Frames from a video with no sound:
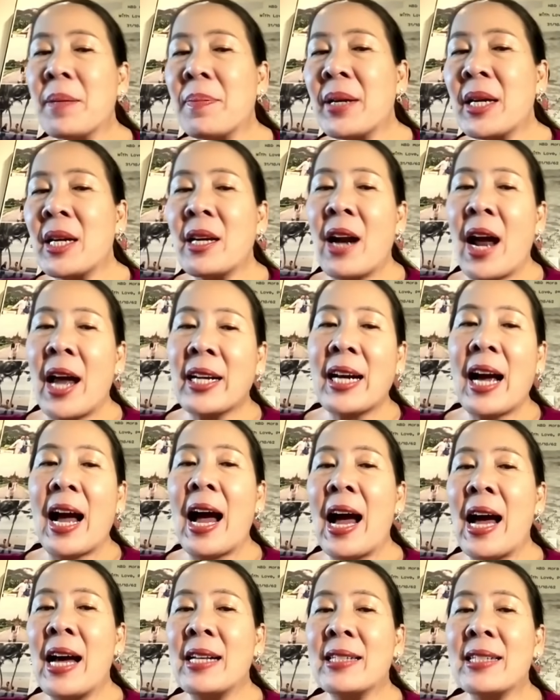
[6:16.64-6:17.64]
พี่ๆร้านค้า
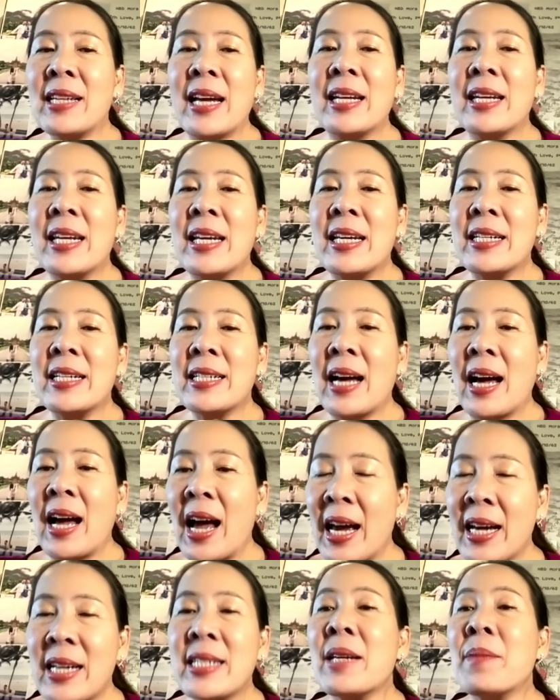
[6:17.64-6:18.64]
ใจดีจะ
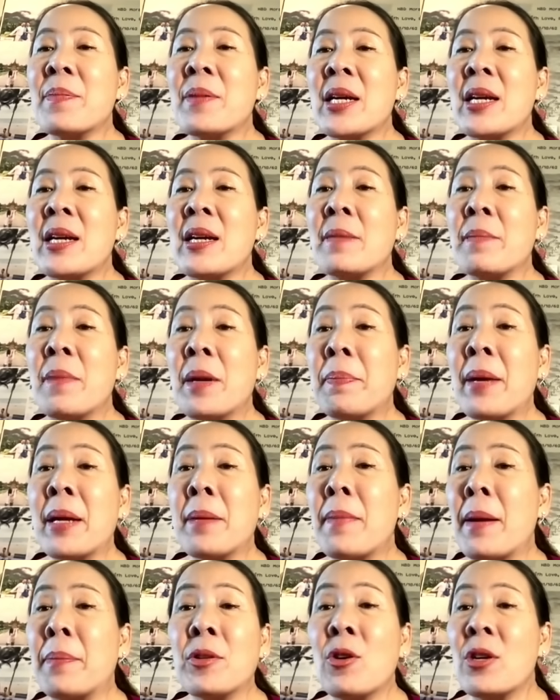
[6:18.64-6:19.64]
ให้ GP มันเป็น
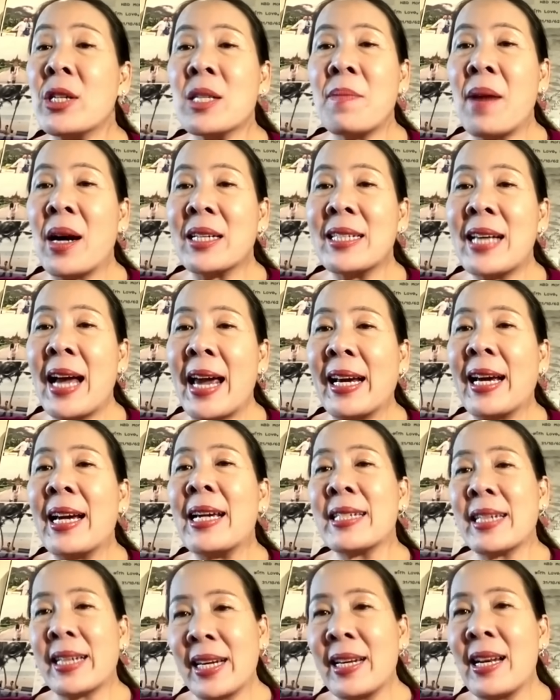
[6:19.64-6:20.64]
แบบโดยสมัครใจใคร
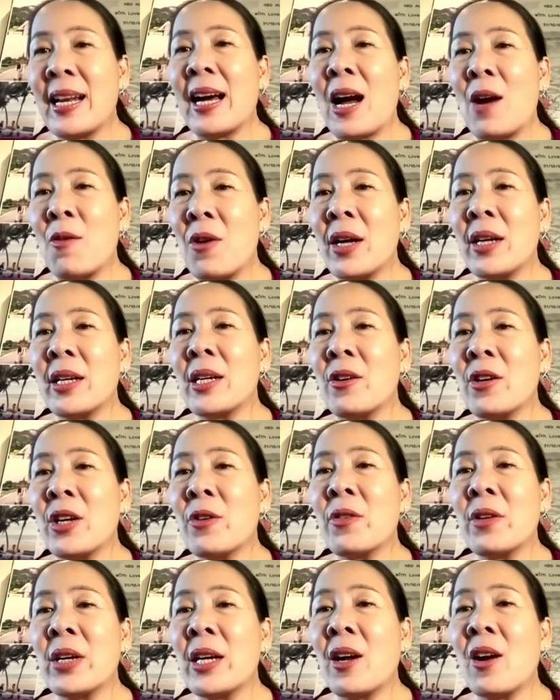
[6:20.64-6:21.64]
จะคิดล่ะคะว่า
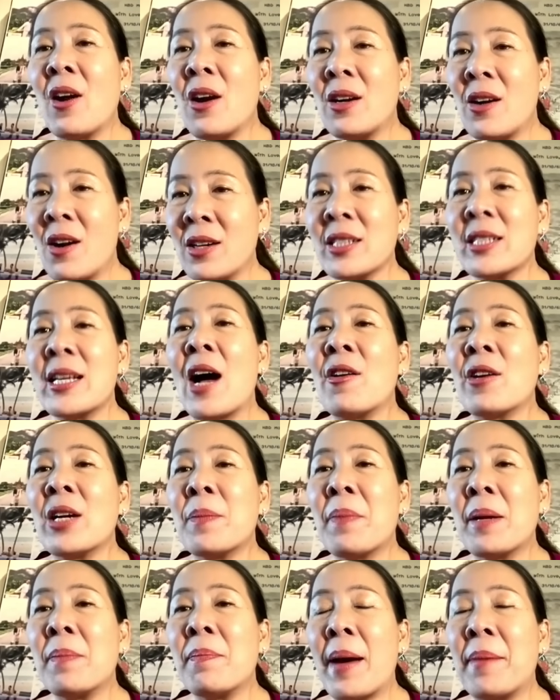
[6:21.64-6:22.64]
delivery ของเจ้านี้
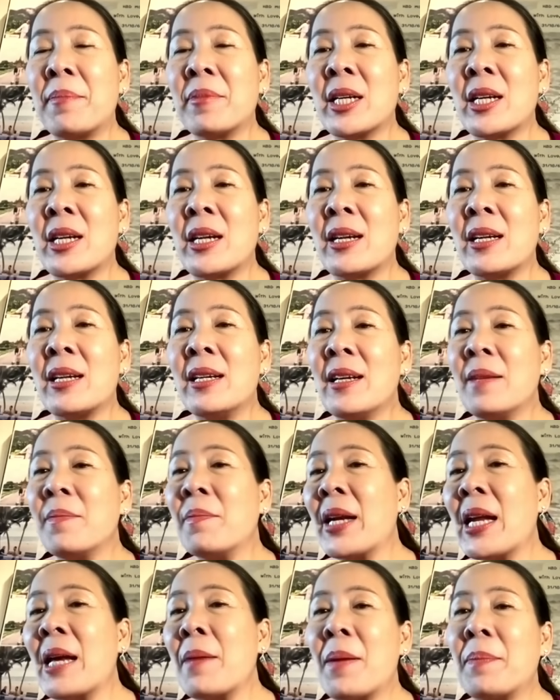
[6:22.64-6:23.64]
เป็นแบบนี้
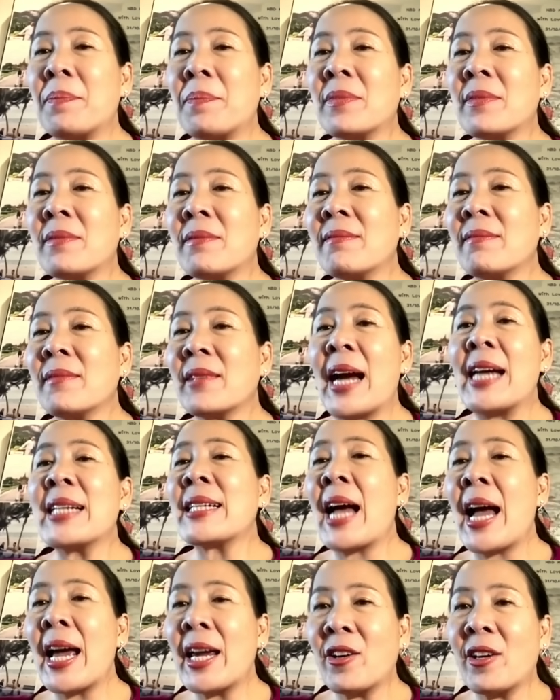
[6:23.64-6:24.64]
ไม่ได้แบบใครจะ
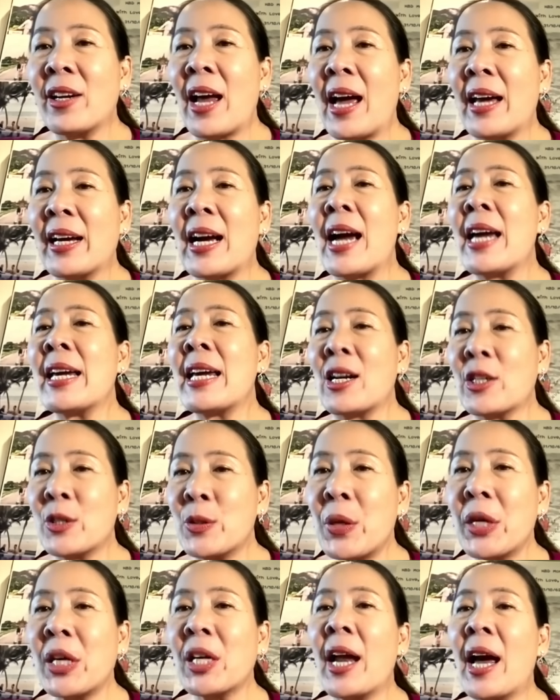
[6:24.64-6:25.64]
ให้ก็ได้ ใครอยากช่
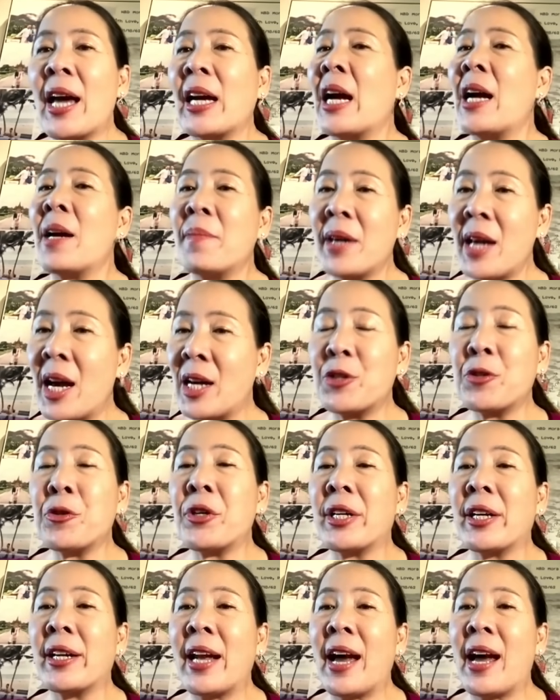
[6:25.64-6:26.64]
วยก็ได้ใครไม่อยากช่วย
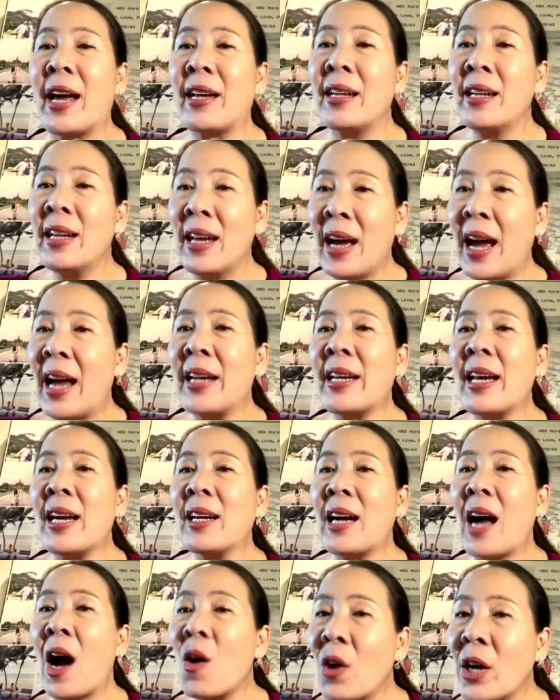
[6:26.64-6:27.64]
ก็ได้ อันเนี้ย
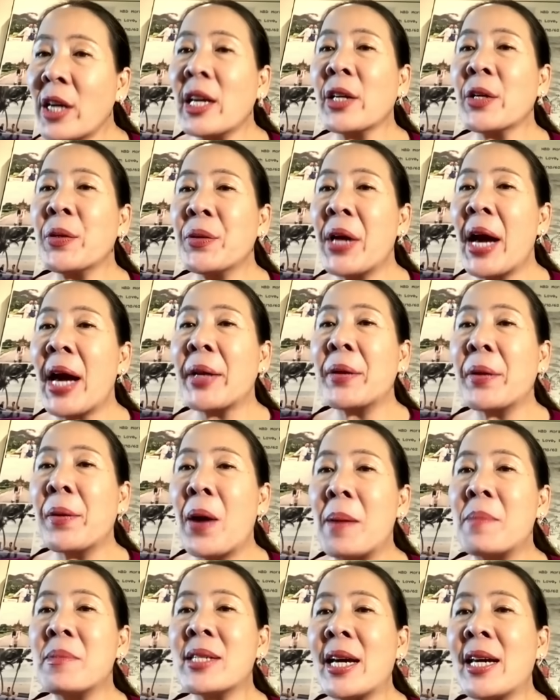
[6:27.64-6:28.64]
เขาก็ยังอยู่ได้ด้วยค
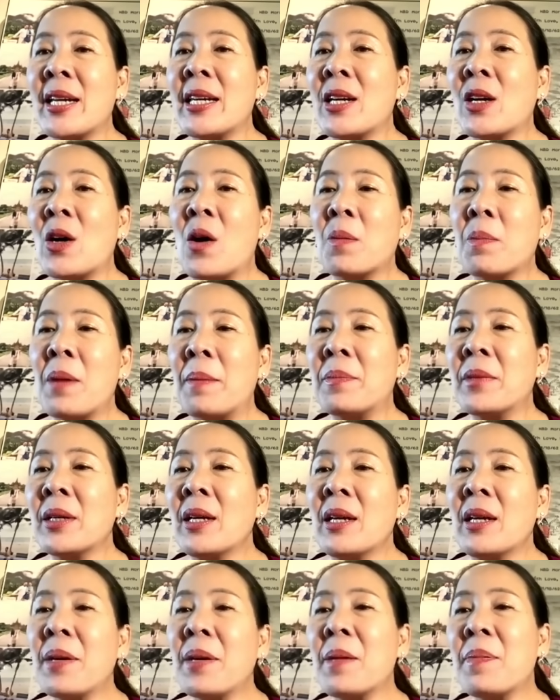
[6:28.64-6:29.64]
วามใจดีของแบบ
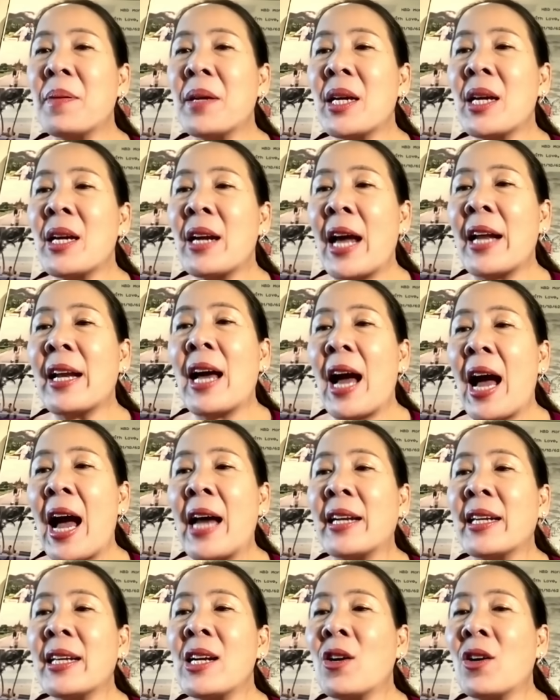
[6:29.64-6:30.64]
พี่ๆร้านอาหาร
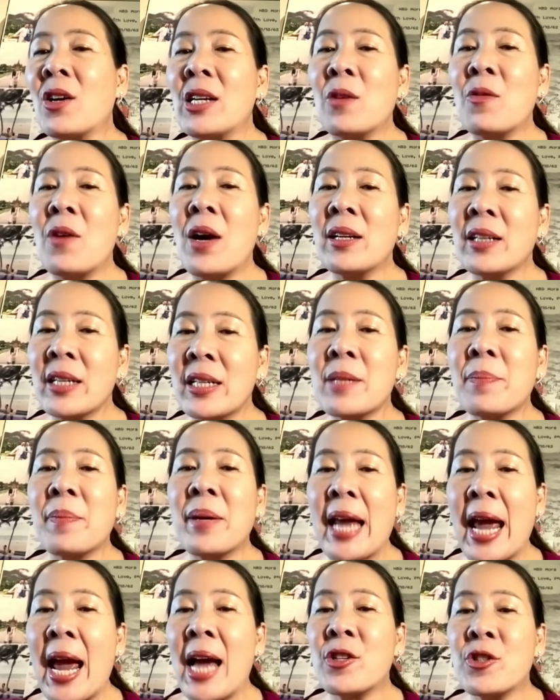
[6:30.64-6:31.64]
ที่เราก็เรียกว่านี่จะเป็น
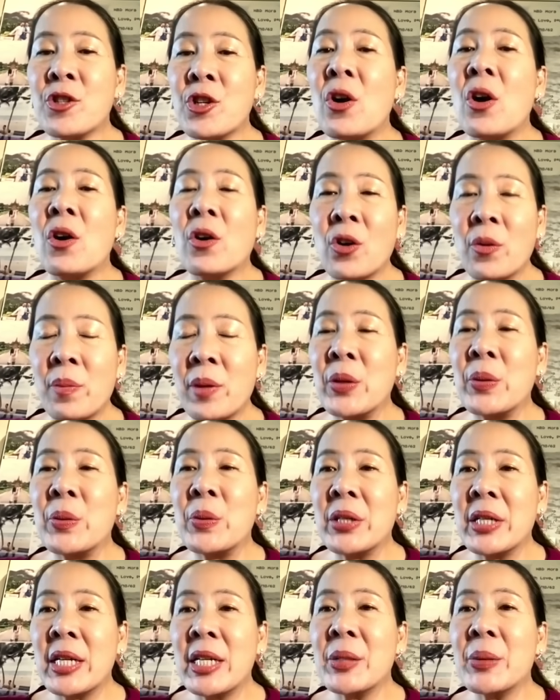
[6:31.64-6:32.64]
แอนเจิลของโรบินทู
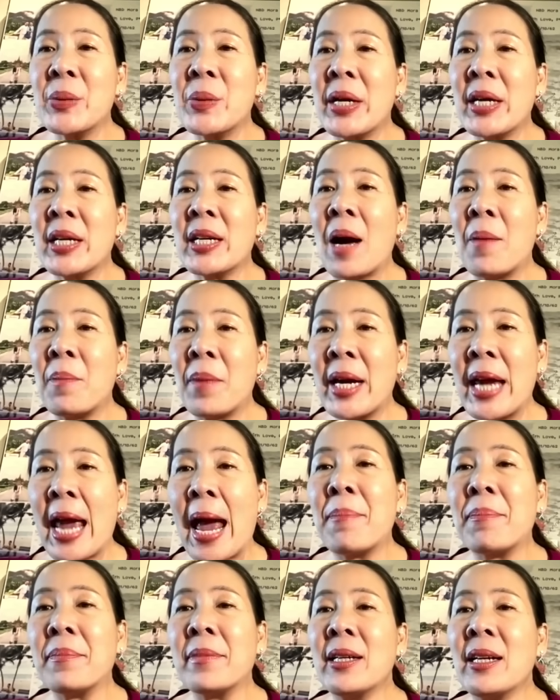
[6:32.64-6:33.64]
ที่ช่วยทำให้แอ
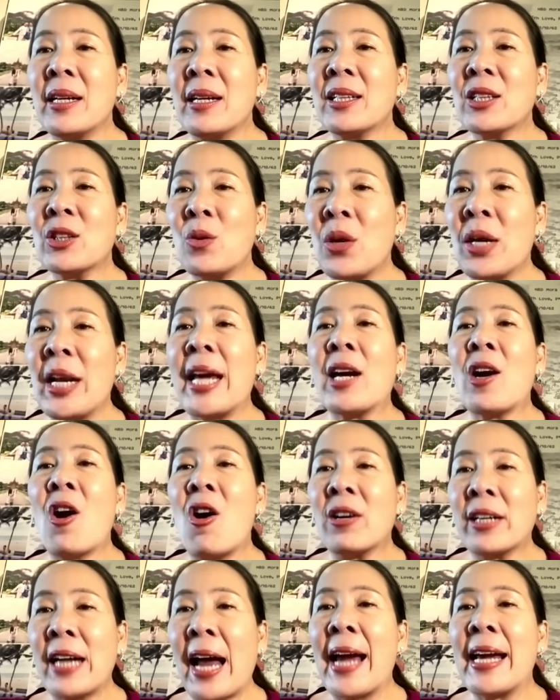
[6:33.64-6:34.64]
ปตัวเล็กขอ
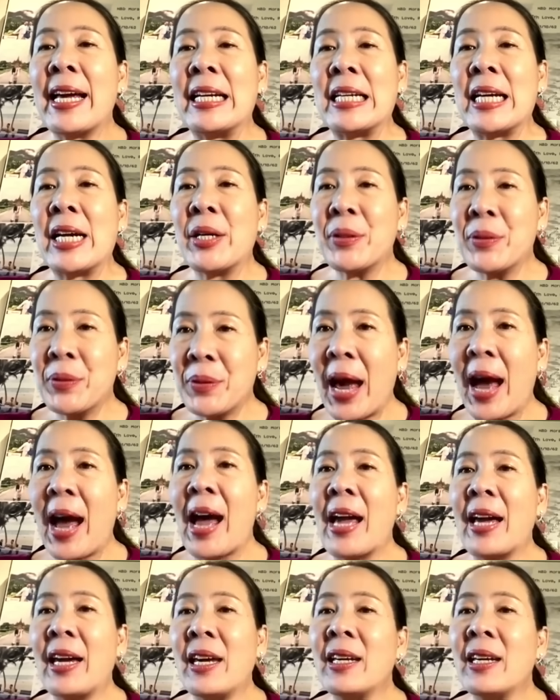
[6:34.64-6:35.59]
งไทย อันนี้อยู่ได้